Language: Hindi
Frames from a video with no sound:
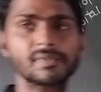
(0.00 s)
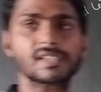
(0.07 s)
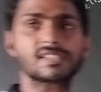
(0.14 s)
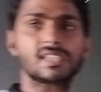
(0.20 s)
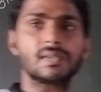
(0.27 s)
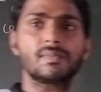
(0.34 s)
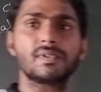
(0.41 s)
हम
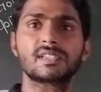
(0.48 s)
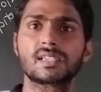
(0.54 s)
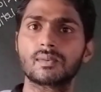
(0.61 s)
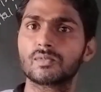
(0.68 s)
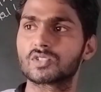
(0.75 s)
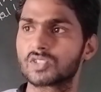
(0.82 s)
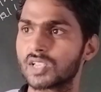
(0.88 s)
किसी भी
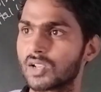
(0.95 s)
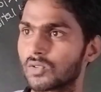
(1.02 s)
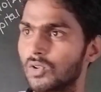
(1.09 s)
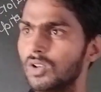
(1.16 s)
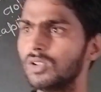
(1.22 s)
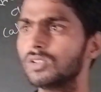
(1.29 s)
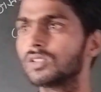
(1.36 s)
समुच्चय
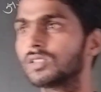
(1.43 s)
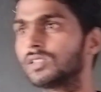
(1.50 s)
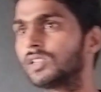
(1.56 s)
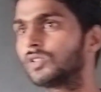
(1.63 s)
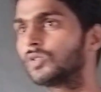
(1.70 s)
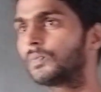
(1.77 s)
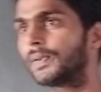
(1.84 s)
को
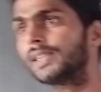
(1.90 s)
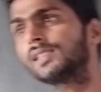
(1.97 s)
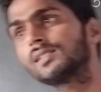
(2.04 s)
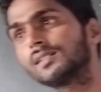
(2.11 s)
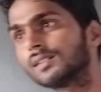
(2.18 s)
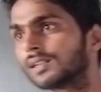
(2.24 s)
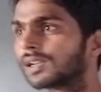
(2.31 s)

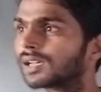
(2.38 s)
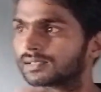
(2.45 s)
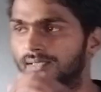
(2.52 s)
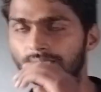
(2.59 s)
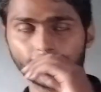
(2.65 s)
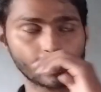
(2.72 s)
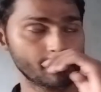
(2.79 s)
निरूपित
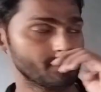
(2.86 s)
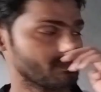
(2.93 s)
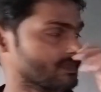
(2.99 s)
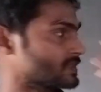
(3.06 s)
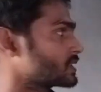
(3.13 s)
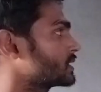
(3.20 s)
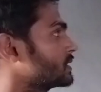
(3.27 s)
करते
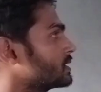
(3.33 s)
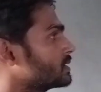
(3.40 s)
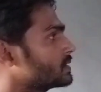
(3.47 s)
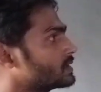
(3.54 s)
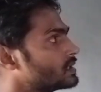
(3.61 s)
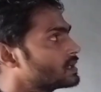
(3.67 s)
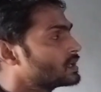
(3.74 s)

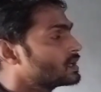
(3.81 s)
हैं